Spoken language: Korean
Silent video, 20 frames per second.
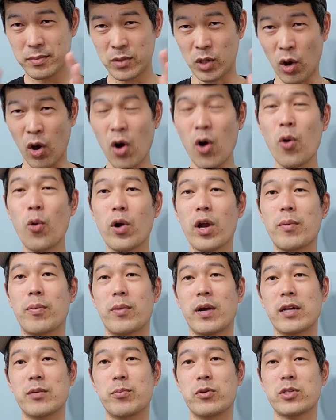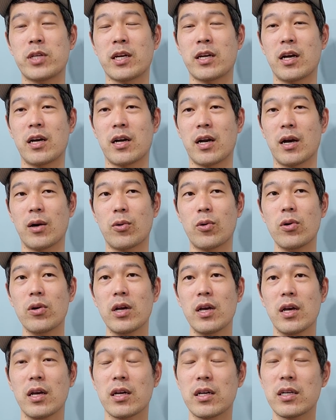더 오래 해볼 생각을 하고
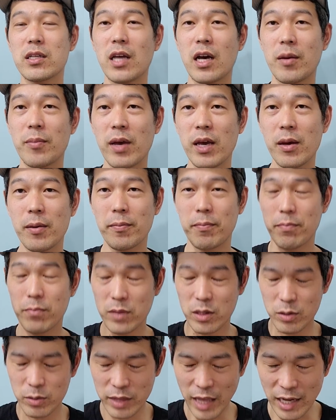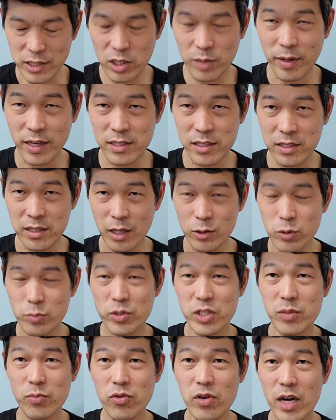그 다음에 따져봤을 때 좀
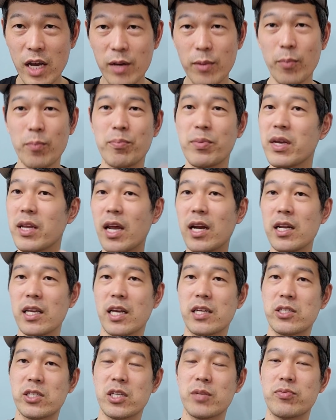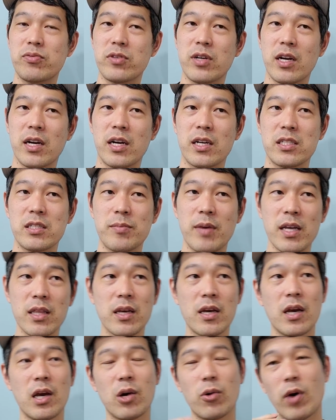시뮬레 이 미래는 예측이 불가능하지만
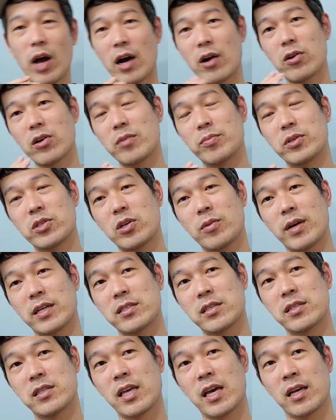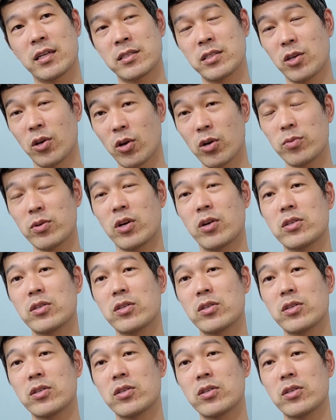과거를 비춰봤을 때 여러분이